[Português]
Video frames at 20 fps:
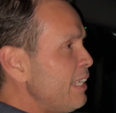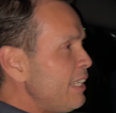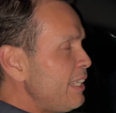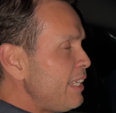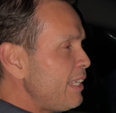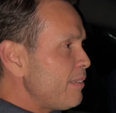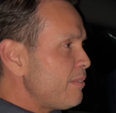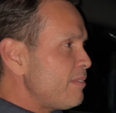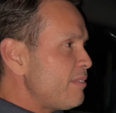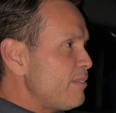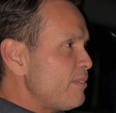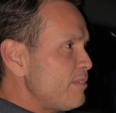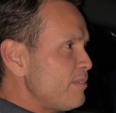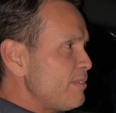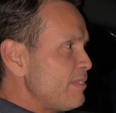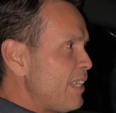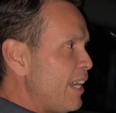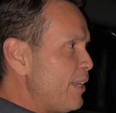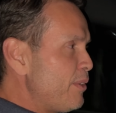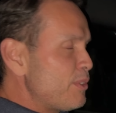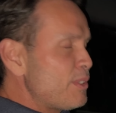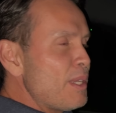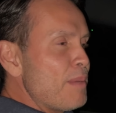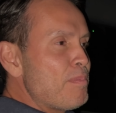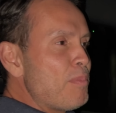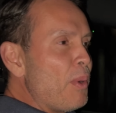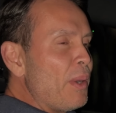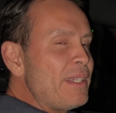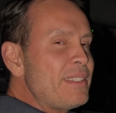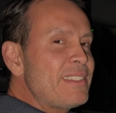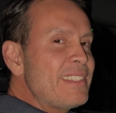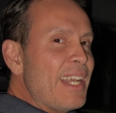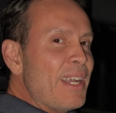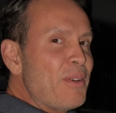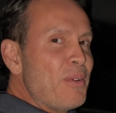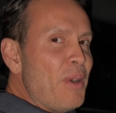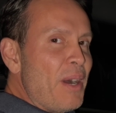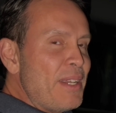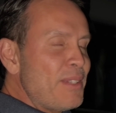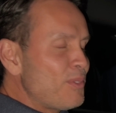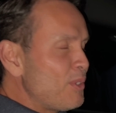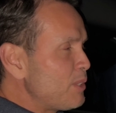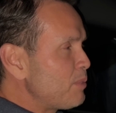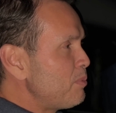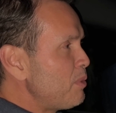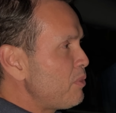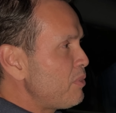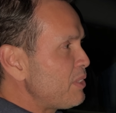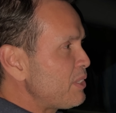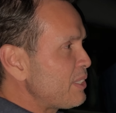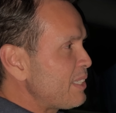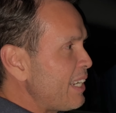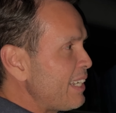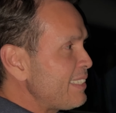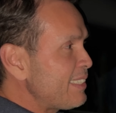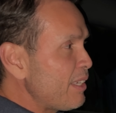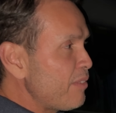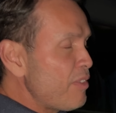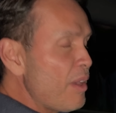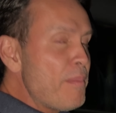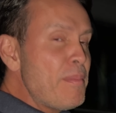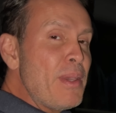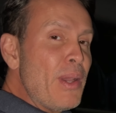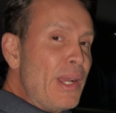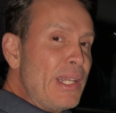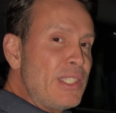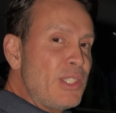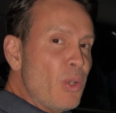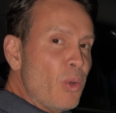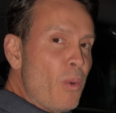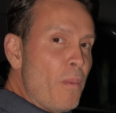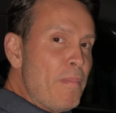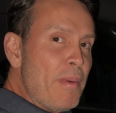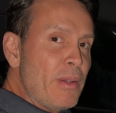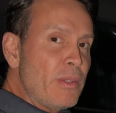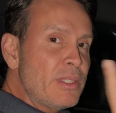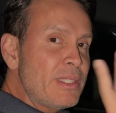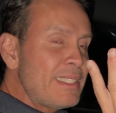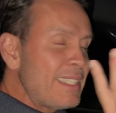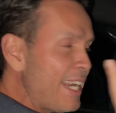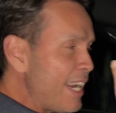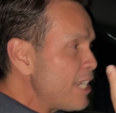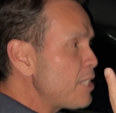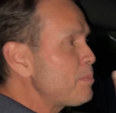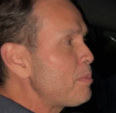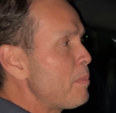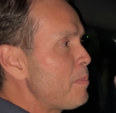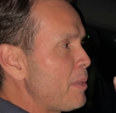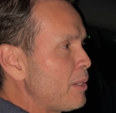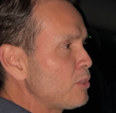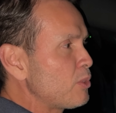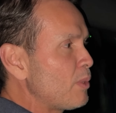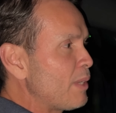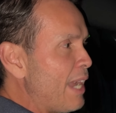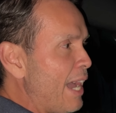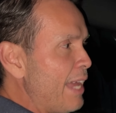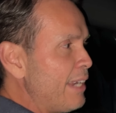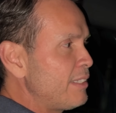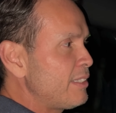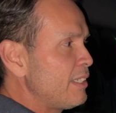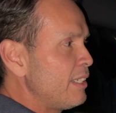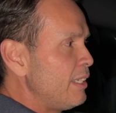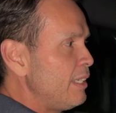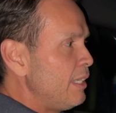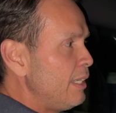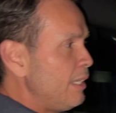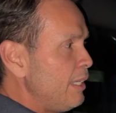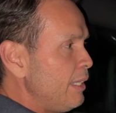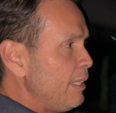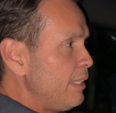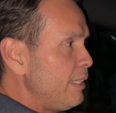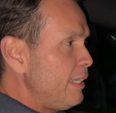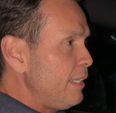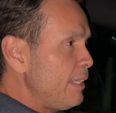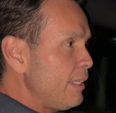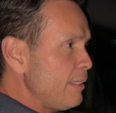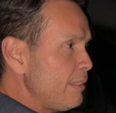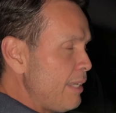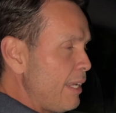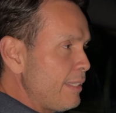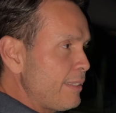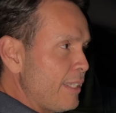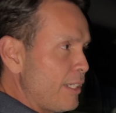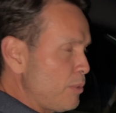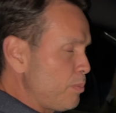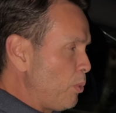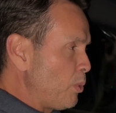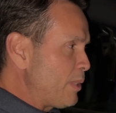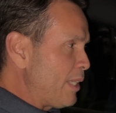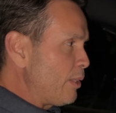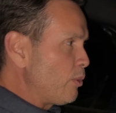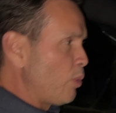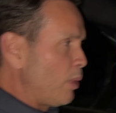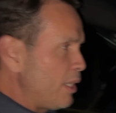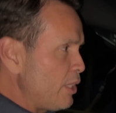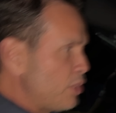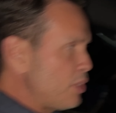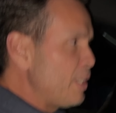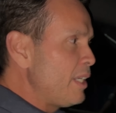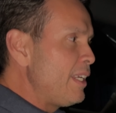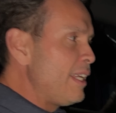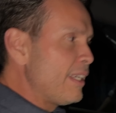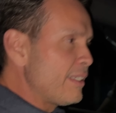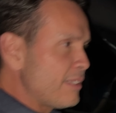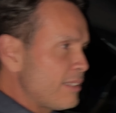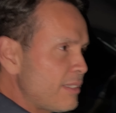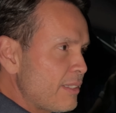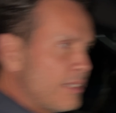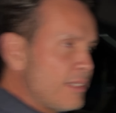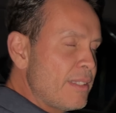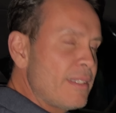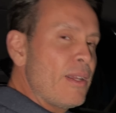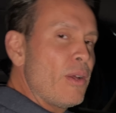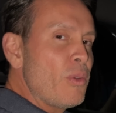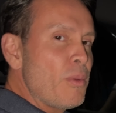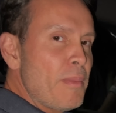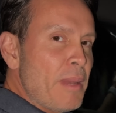E anos depois, agora em 2023, você vê a BYD ocupando os três primeiros lugares. E entre as montadoras chinesas que estão no